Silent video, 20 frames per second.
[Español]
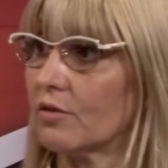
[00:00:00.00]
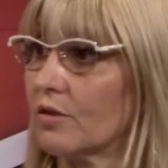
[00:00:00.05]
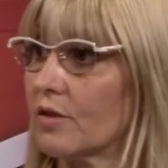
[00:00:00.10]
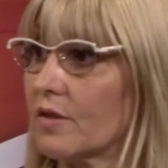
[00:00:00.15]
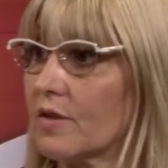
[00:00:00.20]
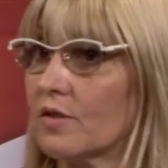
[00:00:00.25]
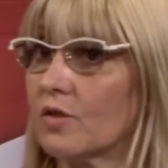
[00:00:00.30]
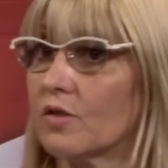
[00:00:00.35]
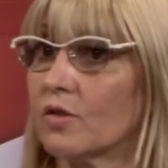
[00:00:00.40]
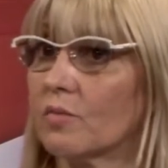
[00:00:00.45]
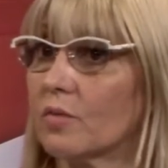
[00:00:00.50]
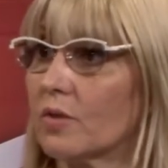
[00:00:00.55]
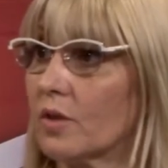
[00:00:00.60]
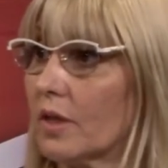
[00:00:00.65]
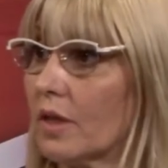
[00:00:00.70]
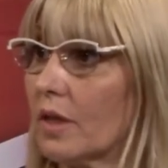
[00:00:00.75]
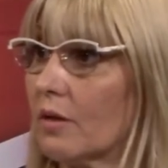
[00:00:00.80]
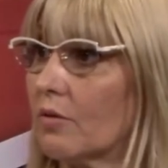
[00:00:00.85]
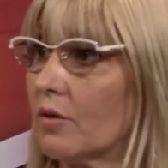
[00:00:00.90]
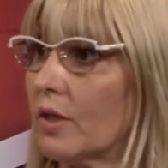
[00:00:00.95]
necesito
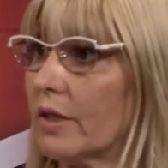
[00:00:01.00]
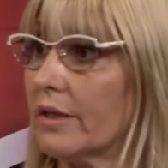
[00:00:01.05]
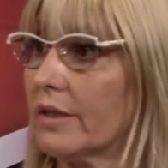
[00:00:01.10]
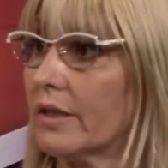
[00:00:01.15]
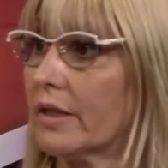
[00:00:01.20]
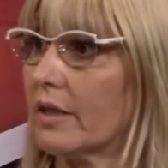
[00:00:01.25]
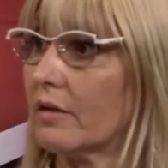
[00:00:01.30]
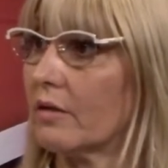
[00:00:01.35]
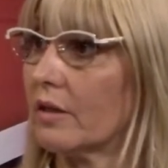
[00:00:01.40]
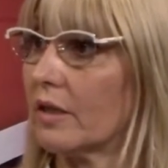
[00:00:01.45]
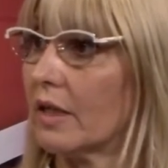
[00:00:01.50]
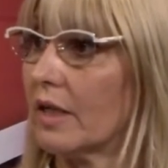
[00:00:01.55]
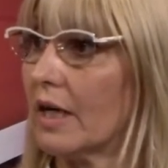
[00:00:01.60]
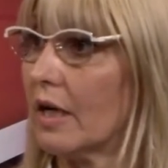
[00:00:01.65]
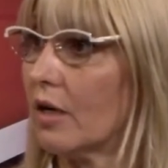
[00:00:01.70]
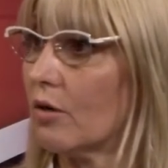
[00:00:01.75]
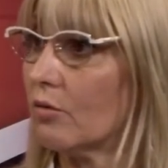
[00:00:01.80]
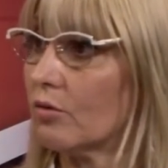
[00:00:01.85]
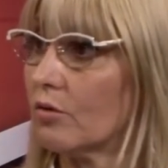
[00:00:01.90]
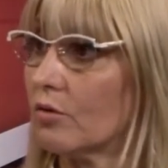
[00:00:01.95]
poner la boleta en el
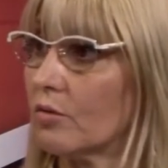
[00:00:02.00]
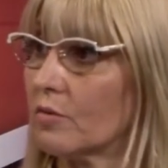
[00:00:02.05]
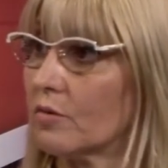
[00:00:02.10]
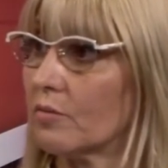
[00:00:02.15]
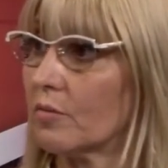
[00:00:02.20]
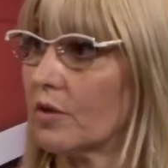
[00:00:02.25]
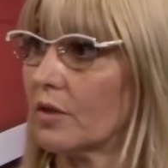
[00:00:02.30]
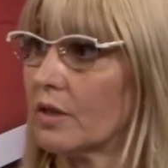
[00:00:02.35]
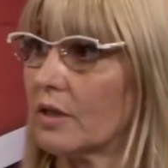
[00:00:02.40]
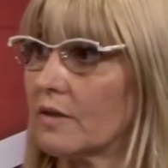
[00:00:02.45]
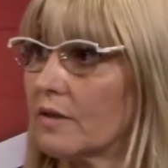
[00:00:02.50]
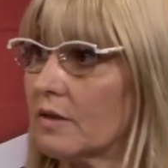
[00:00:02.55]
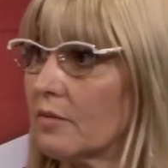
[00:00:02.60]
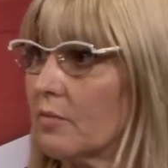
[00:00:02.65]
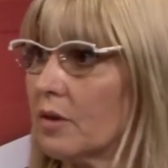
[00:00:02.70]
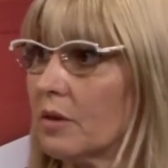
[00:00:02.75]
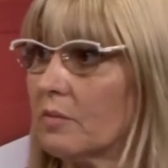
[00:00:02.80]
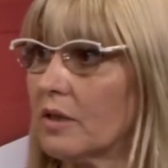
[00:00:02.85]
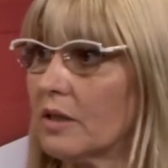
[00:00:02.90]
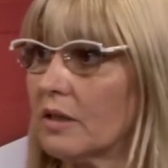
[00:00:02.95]
auto como ponía.
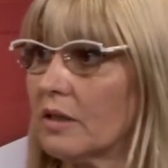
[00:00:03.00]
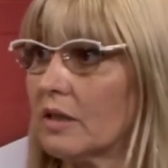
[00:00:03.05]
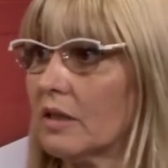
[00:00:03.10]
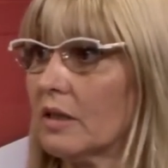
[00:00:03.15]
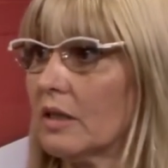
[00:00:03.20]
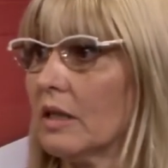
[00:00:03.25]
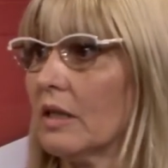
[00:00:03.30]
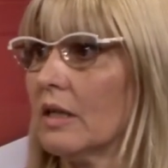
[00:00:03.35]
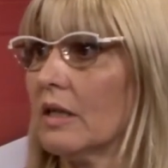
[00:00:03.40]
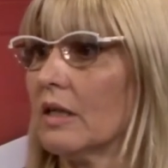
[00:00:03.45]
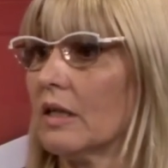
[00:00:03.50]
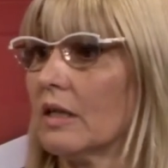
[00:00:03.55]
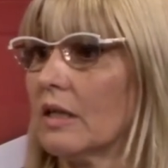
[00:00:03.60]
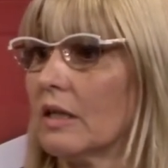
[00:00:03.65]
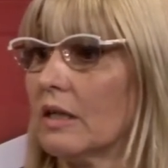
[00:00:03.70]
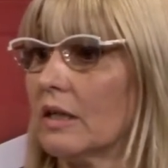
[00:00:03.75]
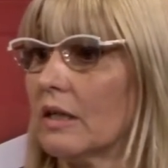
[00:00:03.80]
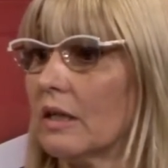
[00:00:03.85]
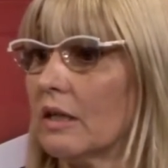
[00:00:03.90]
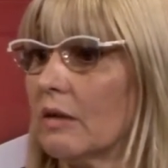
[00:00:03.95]
Simplemente
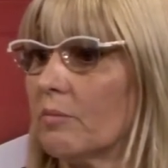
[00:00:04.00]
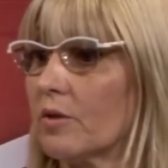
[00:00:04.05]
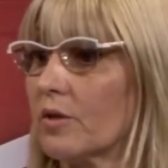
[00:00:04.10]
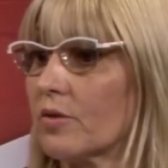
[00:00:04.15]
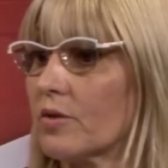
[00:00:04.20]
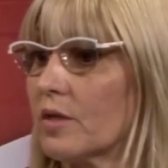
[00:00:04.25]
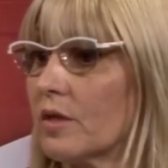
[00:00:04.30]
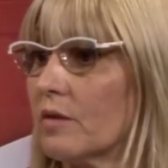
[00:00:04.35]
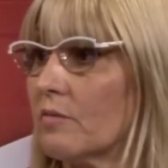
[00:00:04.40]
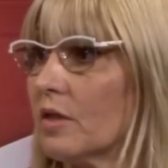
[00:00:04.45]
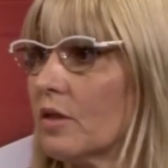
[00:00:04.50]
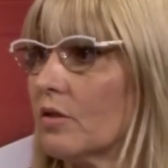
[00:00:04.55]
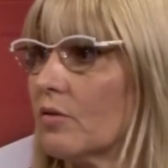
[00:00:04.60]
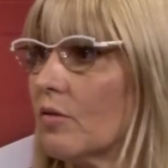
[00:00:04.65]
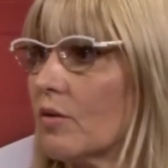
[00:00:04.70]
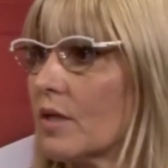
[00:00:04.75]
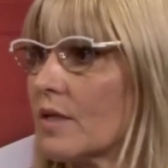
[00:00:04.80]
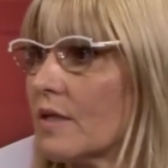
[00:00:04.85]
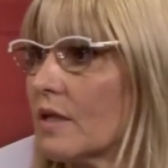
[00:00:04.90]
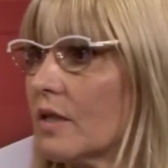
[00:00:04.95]
el procedimiento
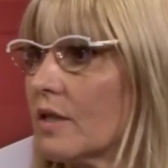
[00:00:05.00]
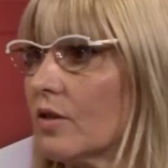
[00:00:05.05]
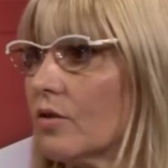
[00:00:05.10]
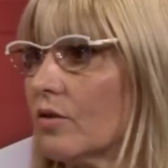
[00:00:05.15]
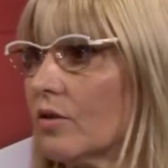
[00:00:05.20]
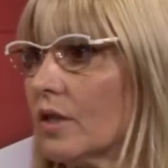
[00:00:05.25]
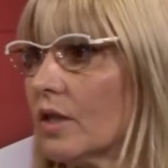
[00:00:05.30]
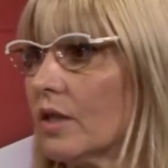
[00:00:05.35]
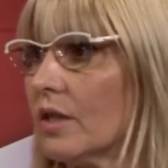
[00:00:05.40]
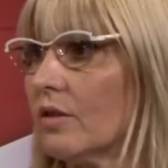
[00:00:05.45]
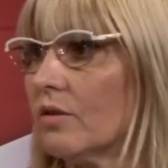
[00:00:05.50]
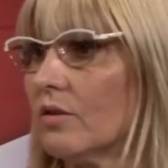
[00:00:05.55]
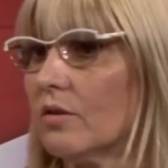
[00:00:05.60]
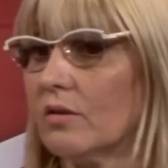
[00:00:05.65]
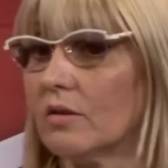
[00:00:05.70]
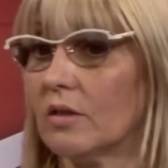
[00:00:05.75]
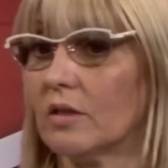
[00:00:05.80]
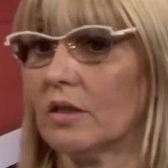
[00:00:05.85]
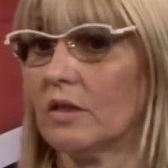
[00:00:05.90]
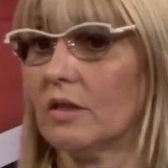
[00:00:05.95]
lo hace el kiosquero
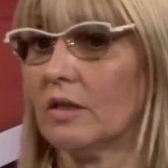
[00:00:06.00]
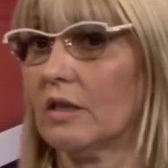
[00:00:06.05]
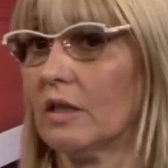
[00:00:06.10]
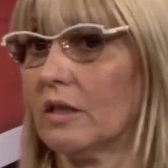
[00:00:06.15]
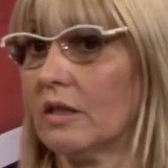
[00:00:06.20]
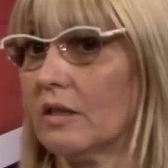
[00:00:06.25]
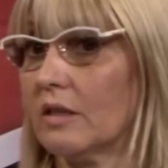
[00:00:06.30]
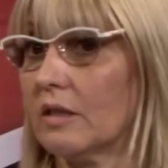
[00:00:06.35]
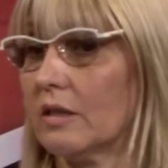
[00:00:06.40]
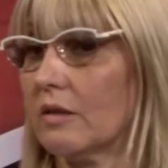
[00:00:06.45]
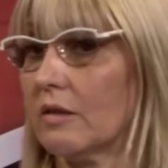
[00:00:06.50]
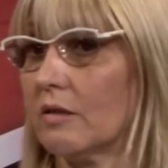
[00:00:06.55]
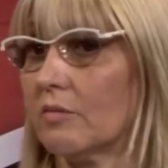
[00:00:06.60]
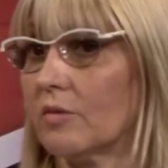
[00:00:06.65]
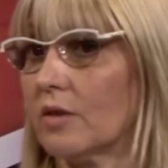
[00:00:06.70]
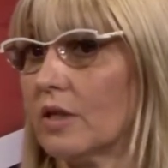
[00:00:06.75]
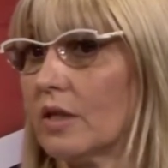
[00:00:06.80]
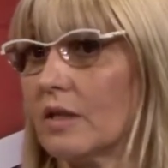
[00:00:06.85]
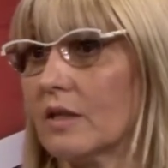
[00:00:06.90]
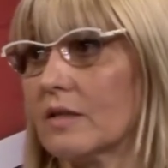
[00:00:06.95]
y este,
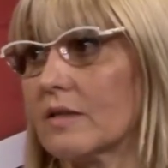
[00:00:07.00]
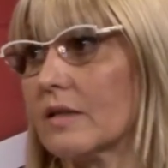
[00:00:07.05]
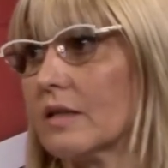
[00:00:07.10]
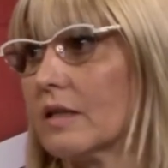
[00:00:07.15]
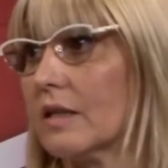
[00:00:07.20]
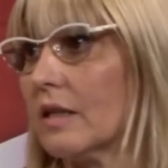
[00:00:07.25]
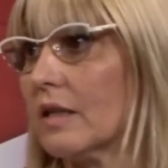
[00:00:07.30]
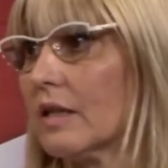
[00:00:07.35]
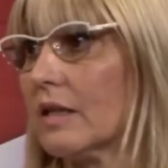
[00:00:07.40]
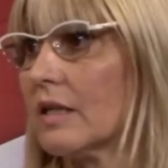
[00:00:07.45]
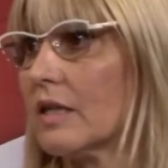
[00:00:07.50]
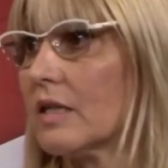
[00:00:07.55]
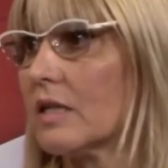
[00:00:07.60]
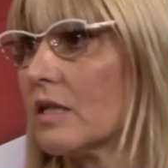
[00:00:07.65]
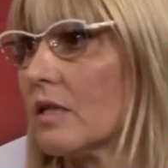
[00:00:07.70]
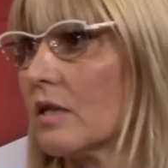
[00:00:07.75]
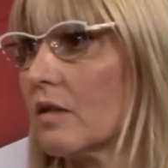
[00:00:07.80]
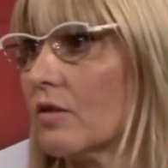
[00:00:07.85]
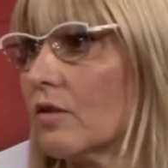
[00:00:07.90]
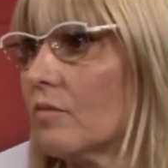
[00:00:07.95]
voy a decirle la
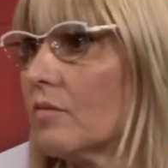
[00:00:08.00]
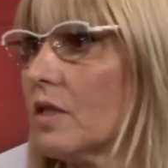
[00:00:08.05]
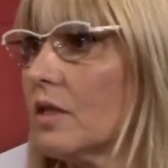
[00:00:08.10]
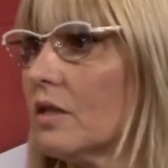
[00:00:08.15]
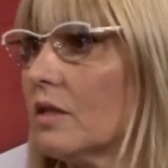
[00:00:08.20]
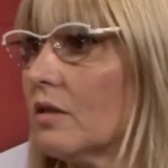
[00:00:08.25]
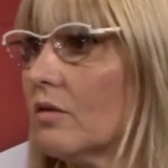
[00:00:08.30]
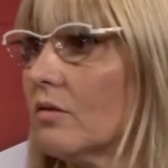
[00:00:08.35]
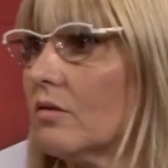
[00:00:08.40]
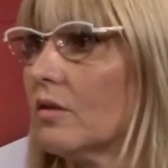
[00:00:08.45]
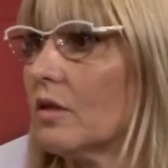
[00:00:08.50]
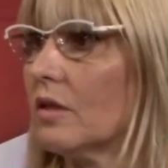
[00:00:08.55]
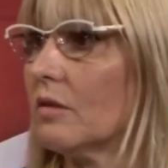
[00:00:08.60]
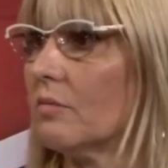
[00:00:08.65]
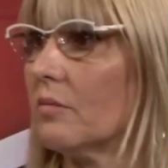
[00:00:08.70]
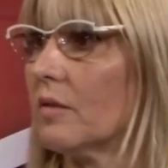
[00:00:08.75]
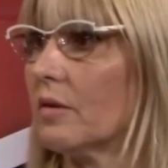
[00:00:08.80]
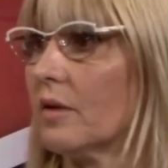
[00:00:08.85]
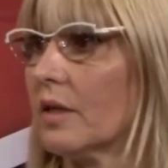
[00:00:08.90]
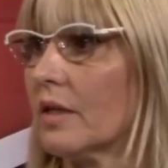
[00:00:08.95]
calle, el dominio y
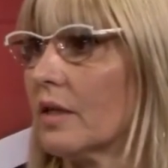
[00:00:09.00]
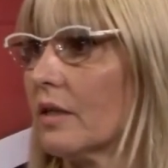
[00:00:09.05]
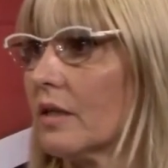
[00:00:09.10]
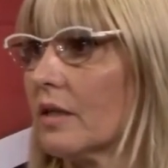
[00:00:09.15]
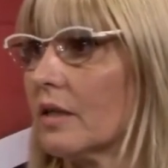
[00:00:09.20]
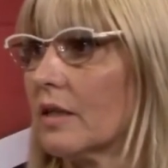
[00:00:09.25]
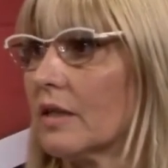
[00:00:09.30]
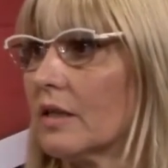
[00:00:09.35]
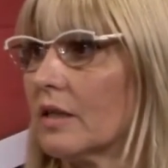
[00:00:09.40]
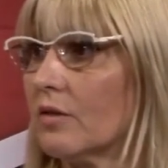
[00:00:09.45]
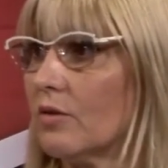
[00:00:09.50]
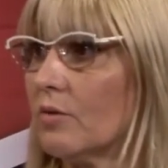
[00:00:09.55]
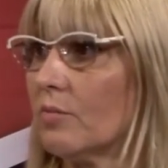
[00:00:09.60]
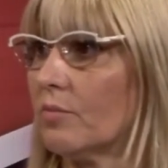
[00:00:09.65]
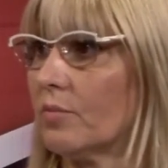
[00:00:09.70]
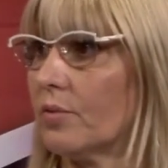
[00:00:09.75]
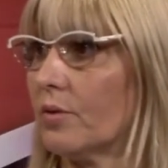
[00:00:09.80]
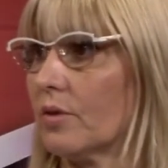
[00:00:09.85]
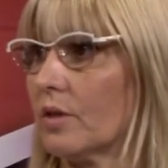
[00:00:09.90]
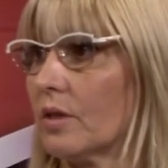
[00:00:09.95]
me va a quedar cargado.
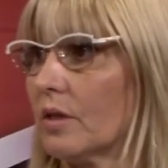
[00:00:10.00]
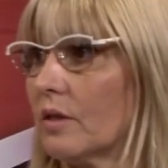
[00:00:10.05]
Porque... Y no